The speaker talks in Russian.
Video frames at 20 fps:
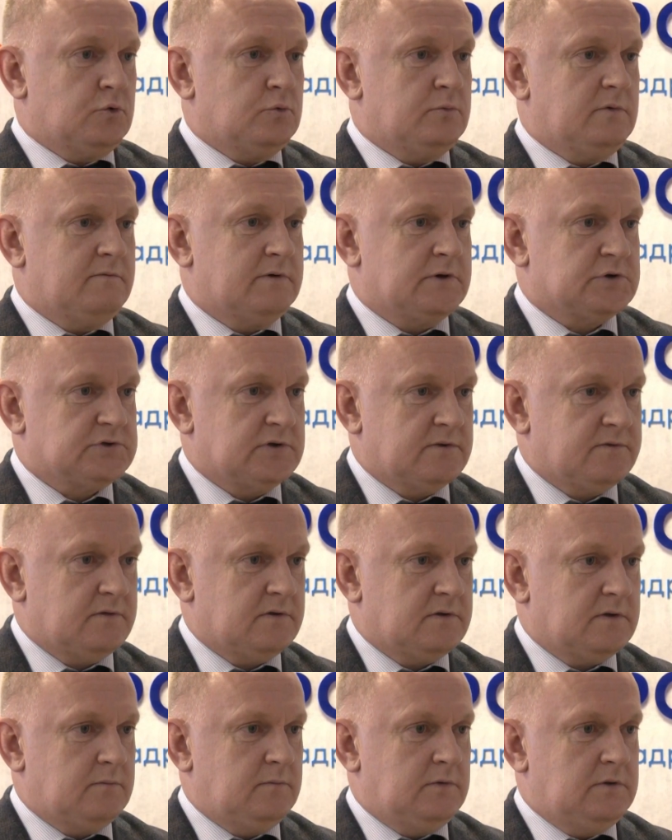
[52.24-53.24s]
грубо
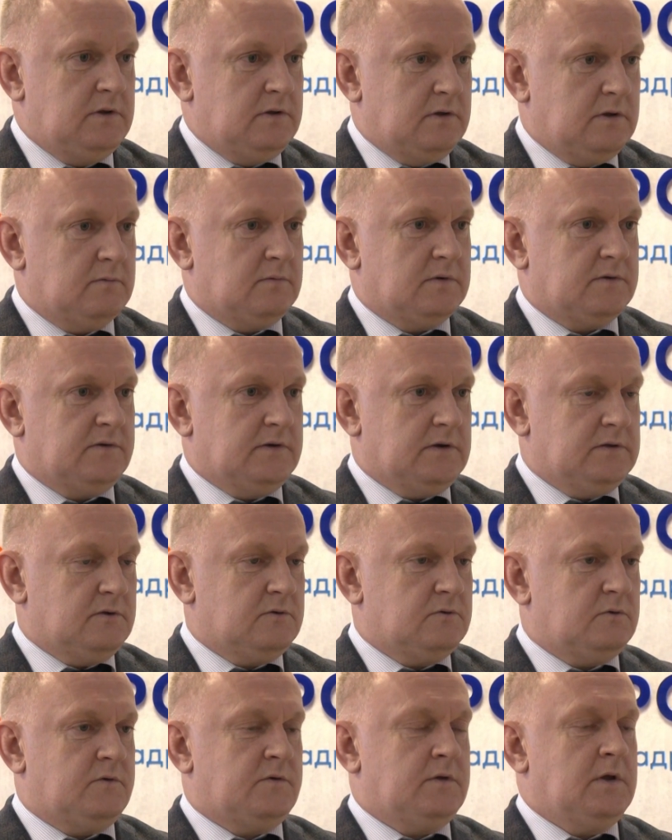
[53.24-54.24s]
выражаться, это объединение баз
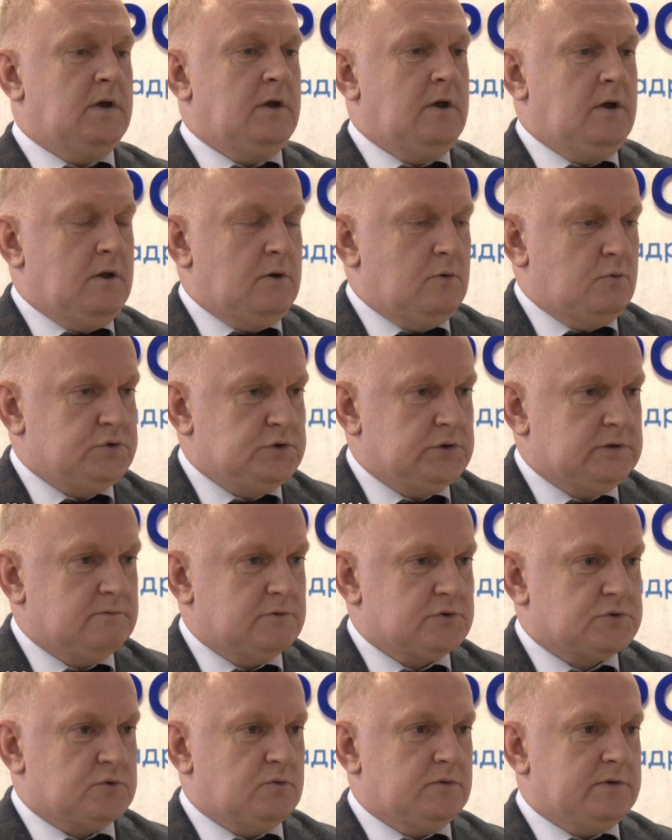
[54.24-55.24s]
данных. То есть,
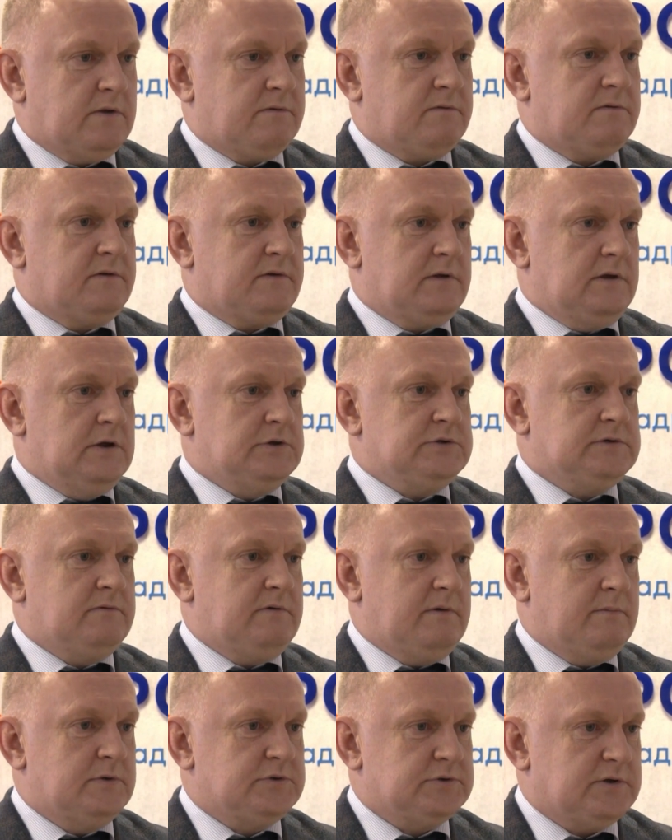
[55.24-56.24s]
учитывая, что у нас в
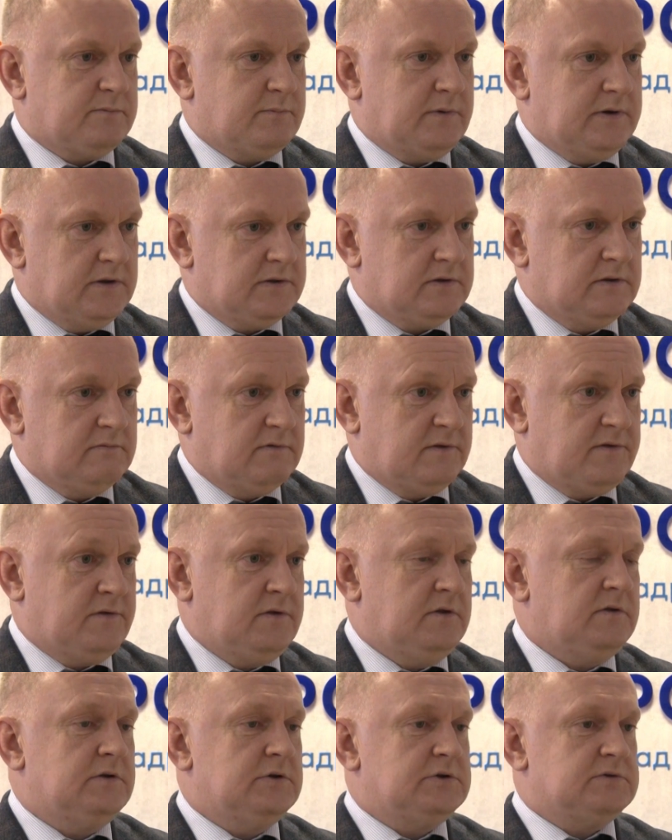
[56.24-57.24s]
настоящее время сейчас порядка
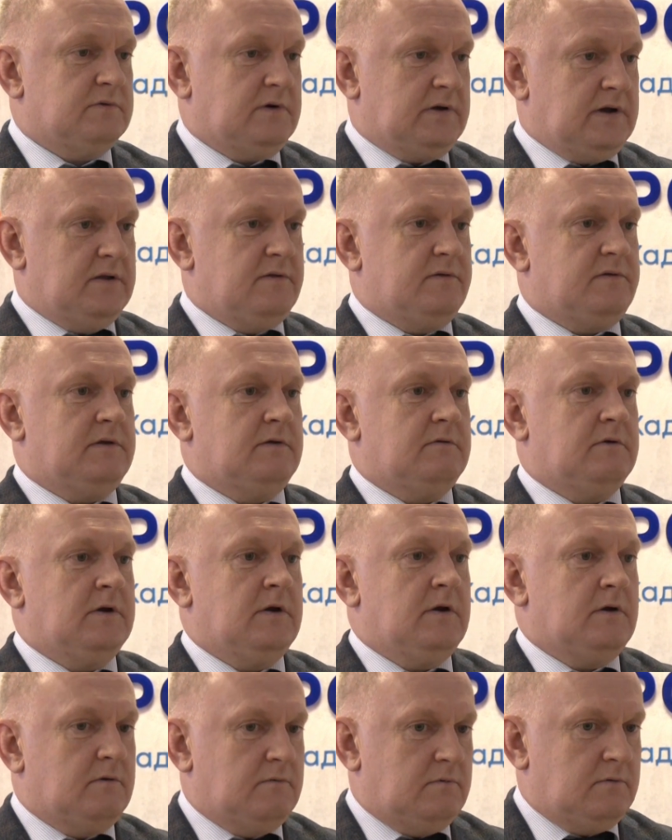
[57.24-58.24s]
20 тысяч вакансий,
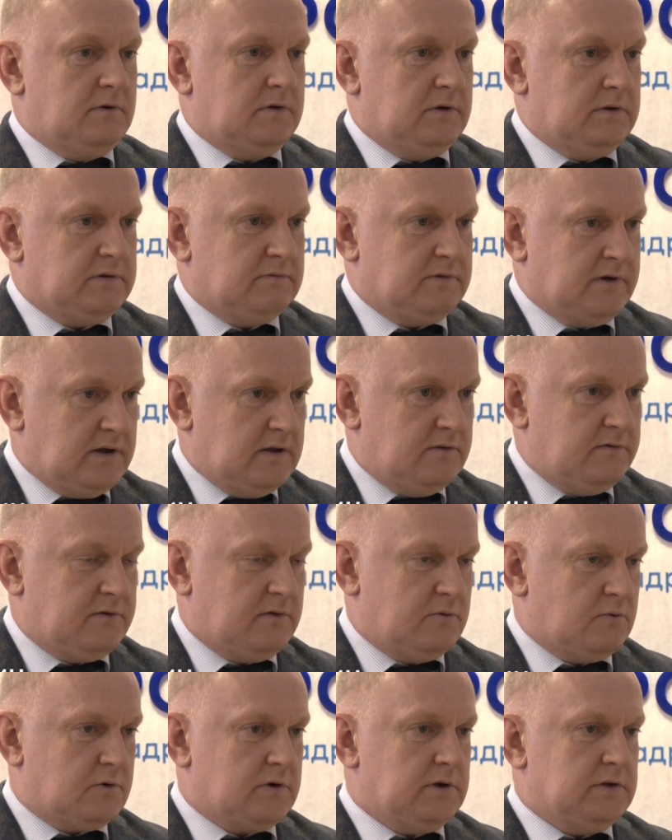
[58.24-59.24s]
это
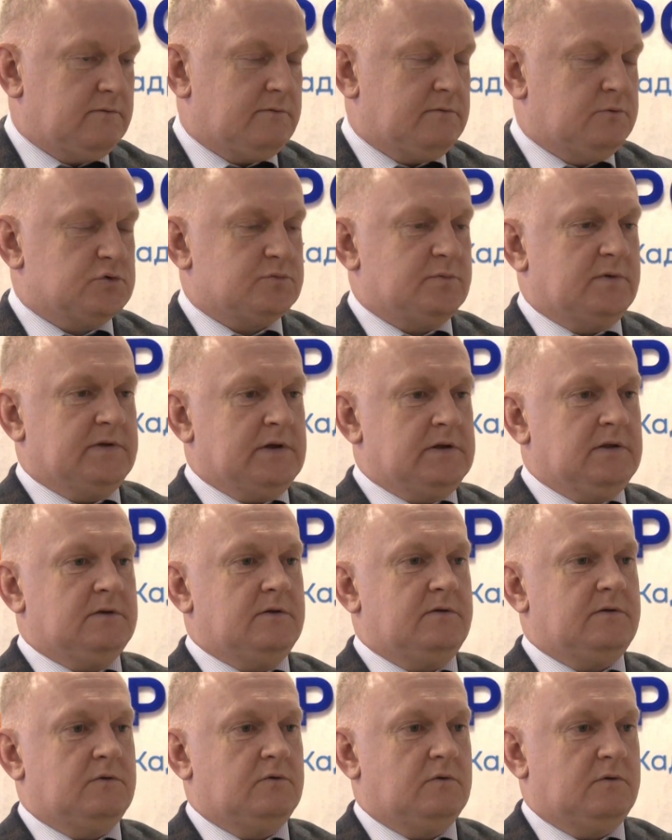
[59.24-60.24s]
вакансии органов службы
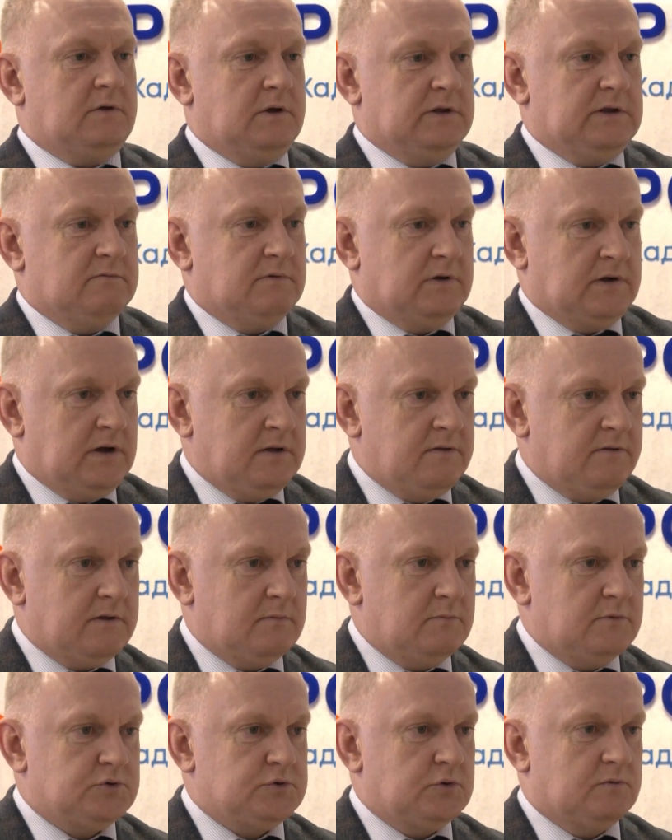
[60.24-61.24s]
занятости, то есть к этим
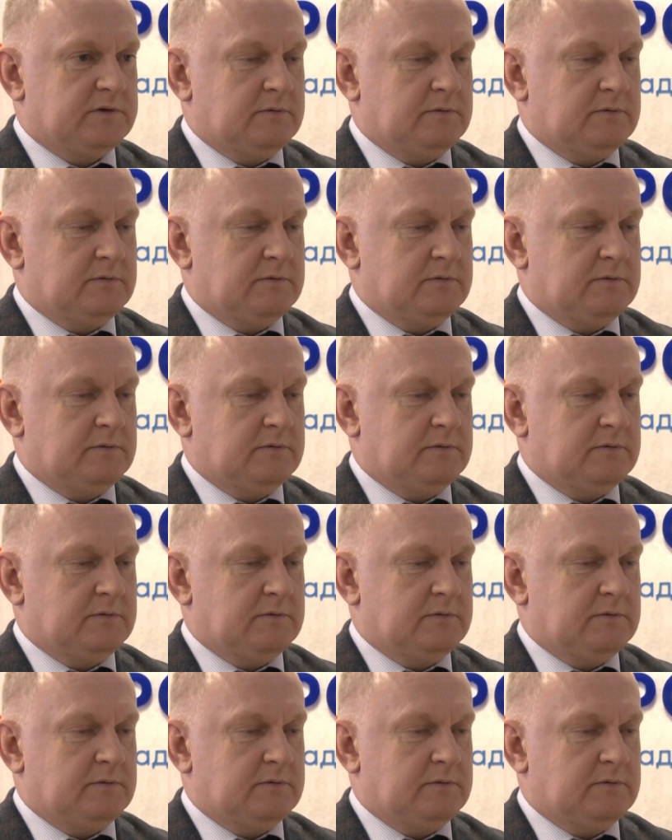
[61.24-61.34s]
вакансиям еще